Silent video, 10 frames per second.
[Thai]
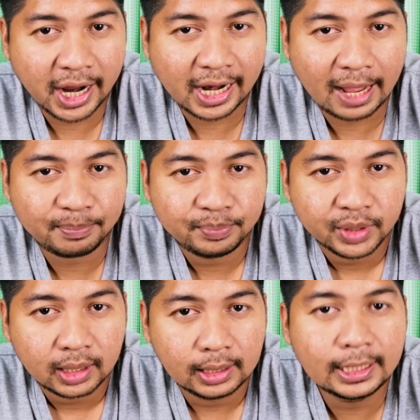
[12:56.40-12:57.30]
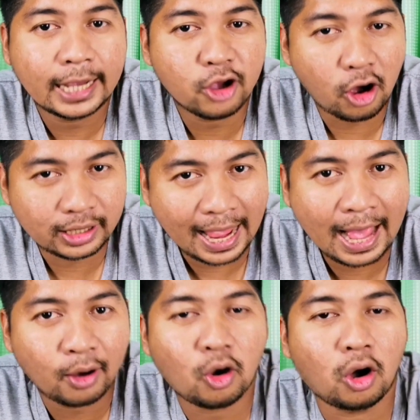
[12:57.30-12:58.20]
อนะครับเรือ
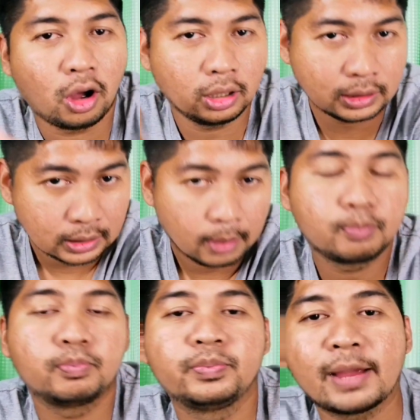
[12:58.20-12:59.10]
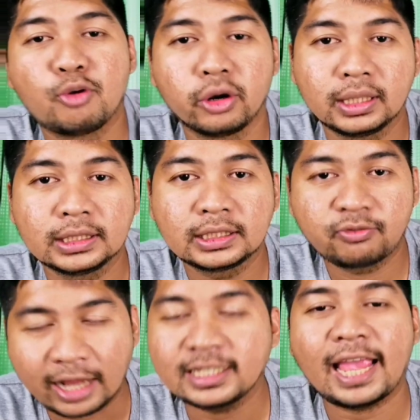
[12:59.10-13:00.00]
Yorktown ของนายพล
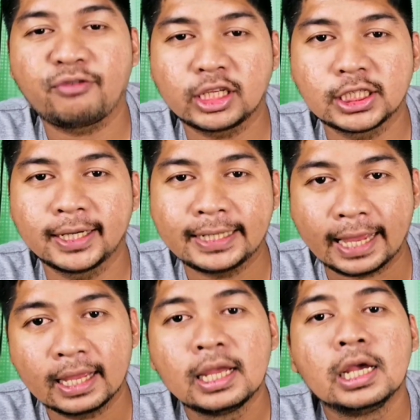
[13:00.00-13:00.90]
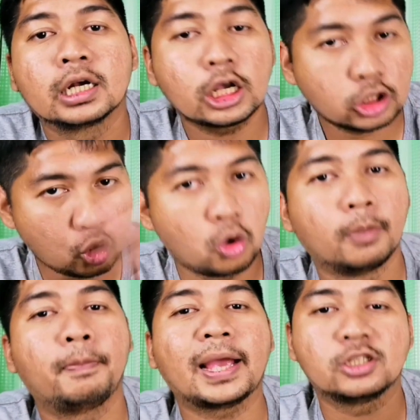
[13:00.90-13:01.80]
แฟรงค์ แจ็ค ฟิชเชอร์เนี่ยก็ส่ง
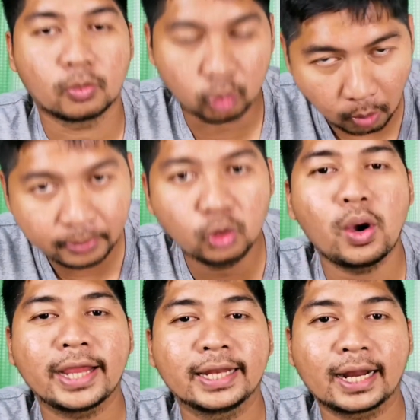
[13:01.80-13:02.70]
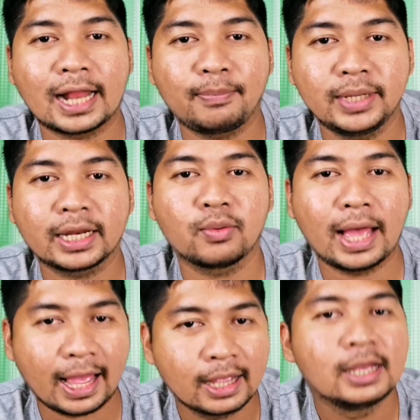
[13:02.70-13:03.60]
ไปสมทบด้วยนะครับเรียกได้
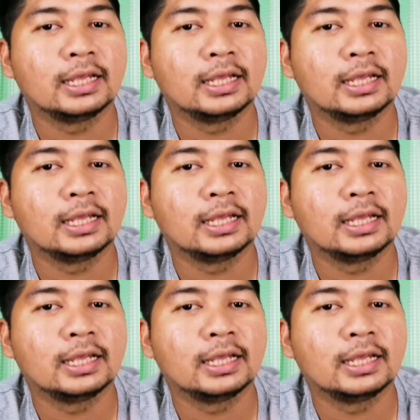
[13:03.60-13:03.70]
ว่า